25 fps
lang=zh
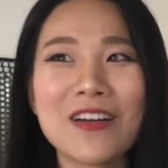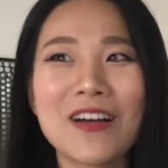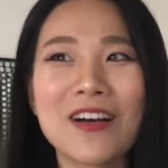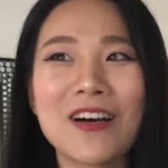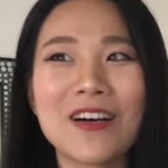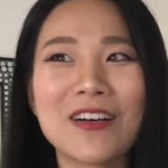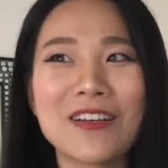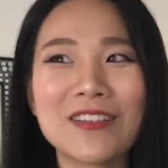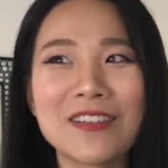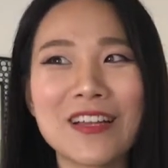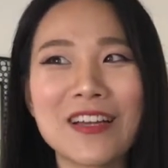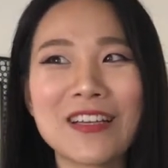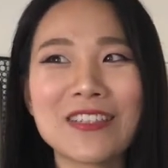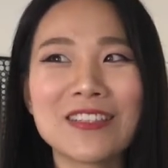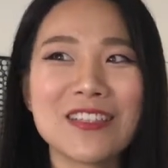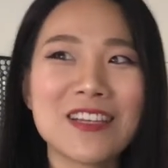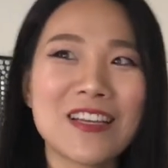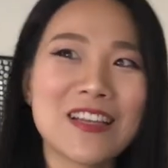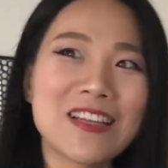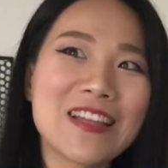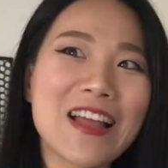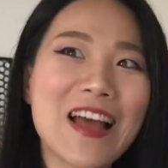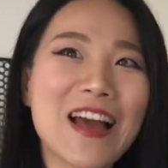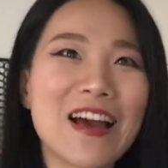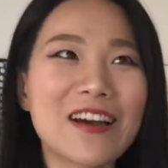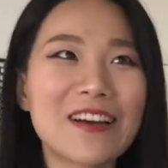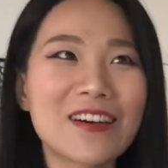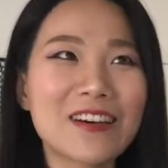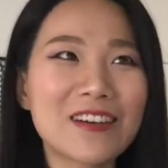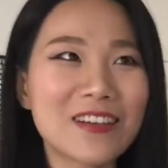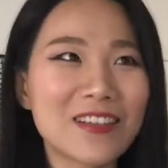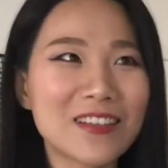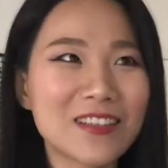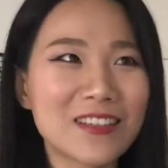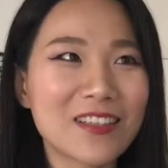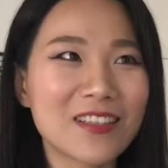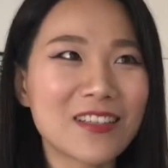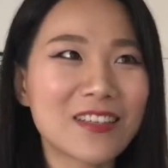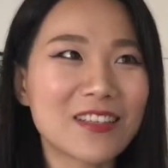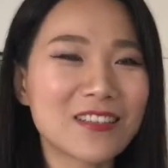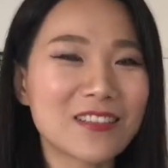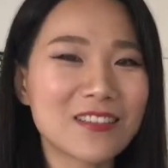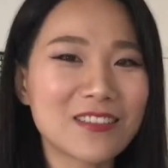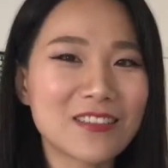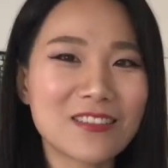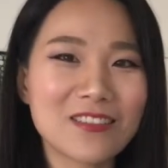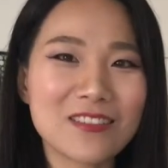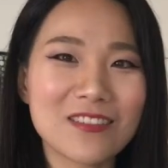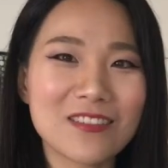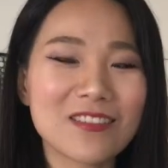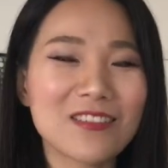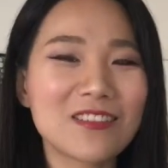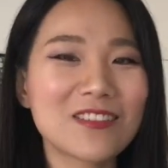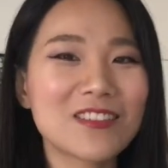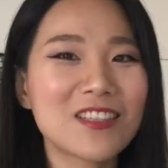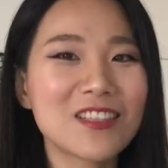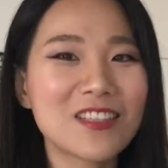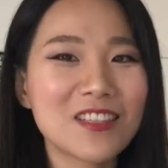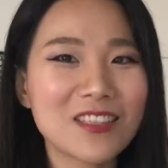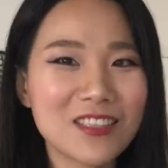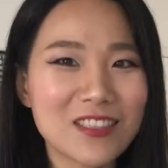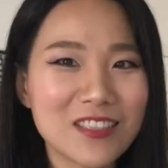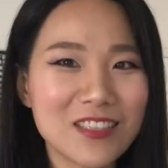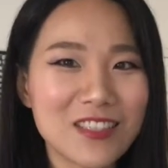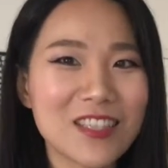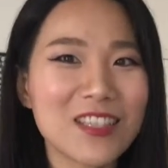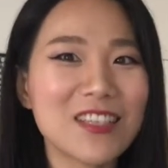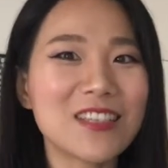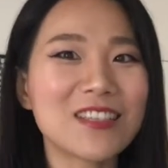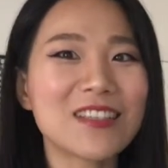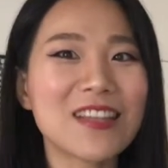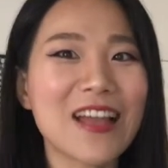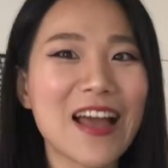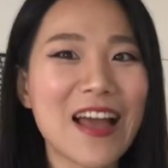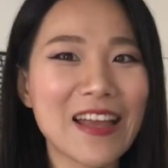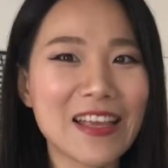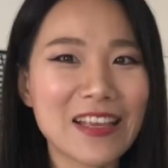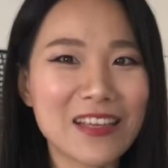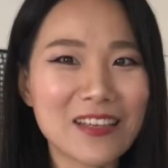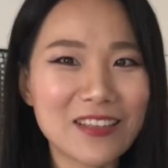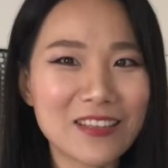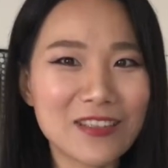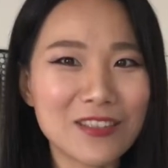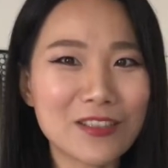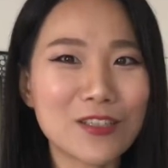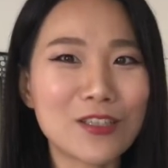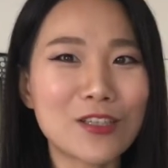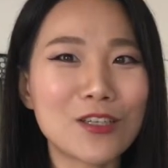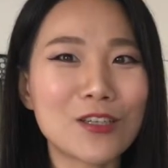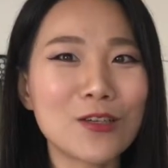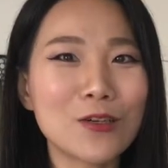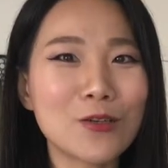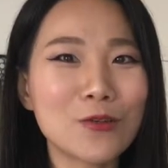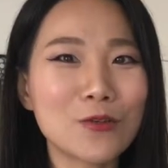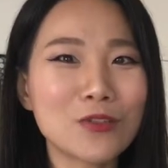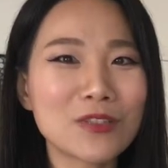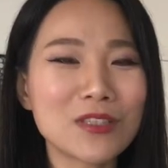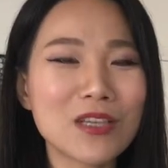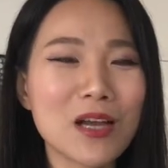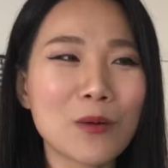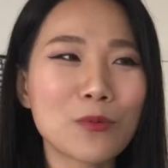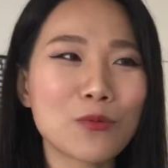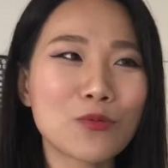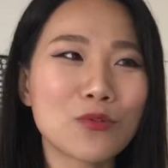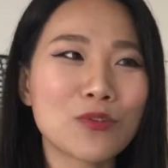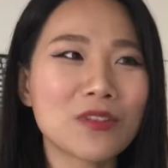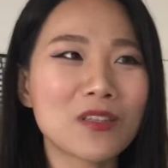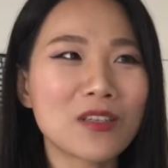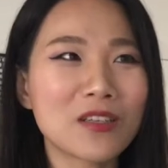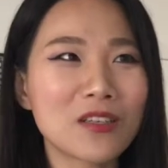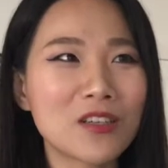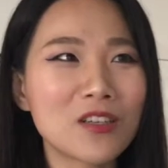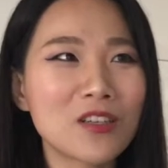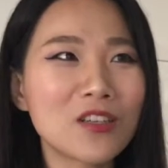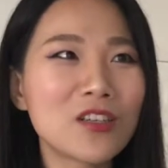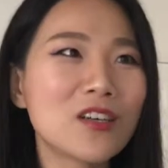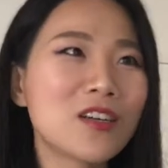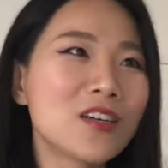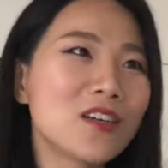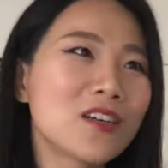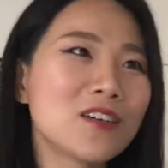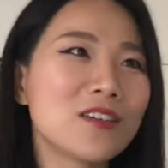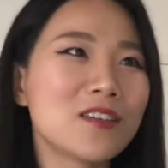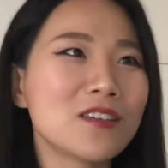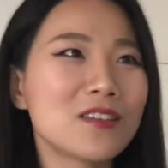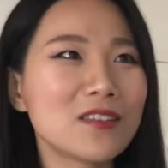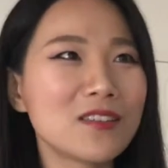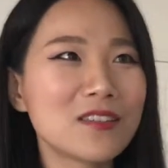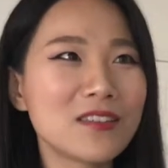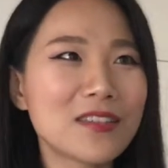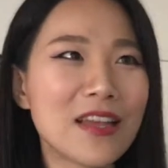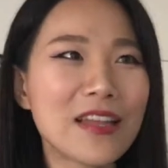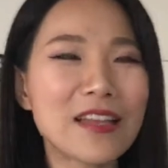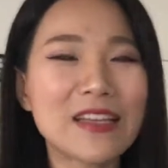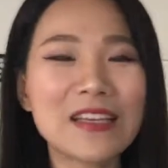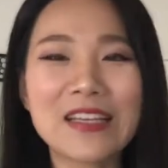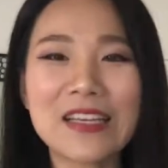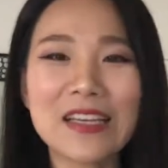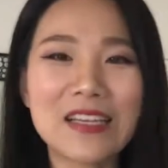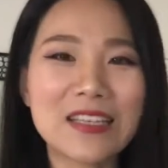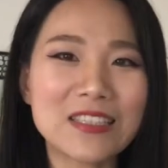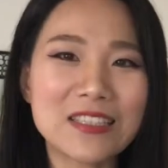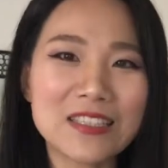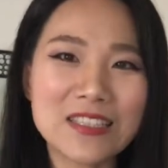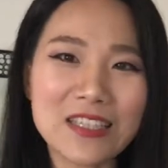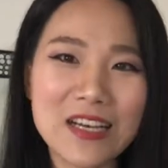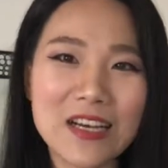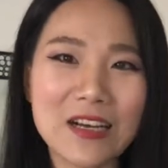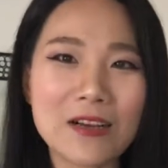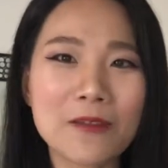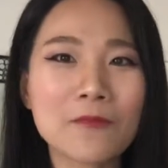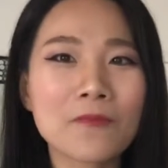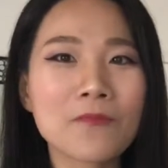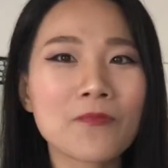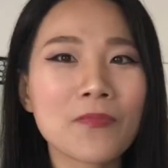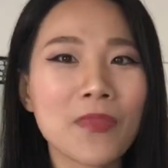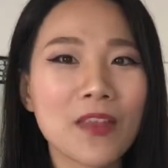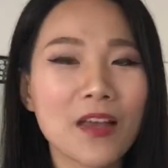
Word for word: 啊，那这一大盒呢，真的是挺大一盒，我差不多能喝个三天这样。